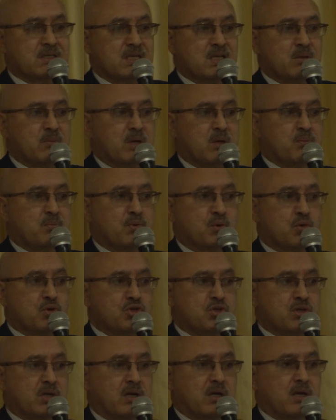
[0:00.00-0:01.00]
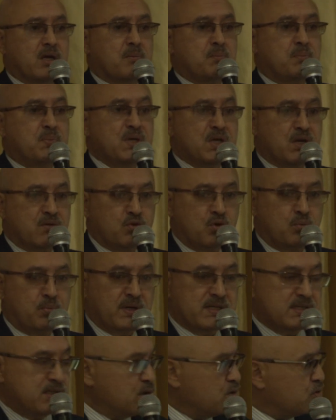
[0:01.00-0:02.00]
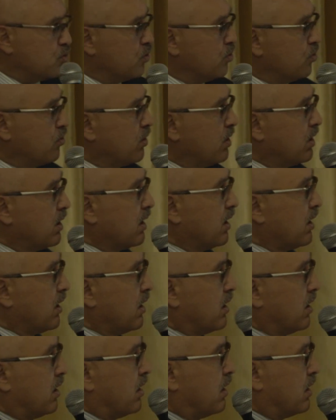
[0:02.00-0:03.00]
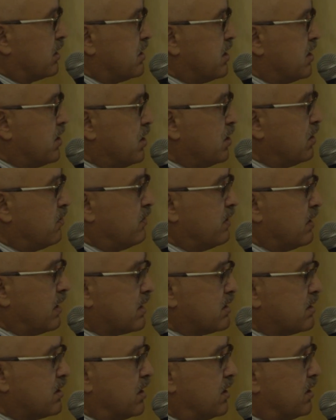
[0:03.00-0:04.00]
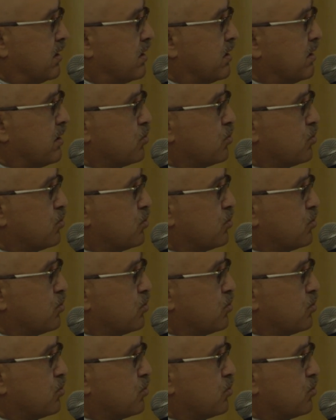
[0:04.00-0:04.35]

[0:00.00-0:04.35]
занимаем прочно первую позицию среди 12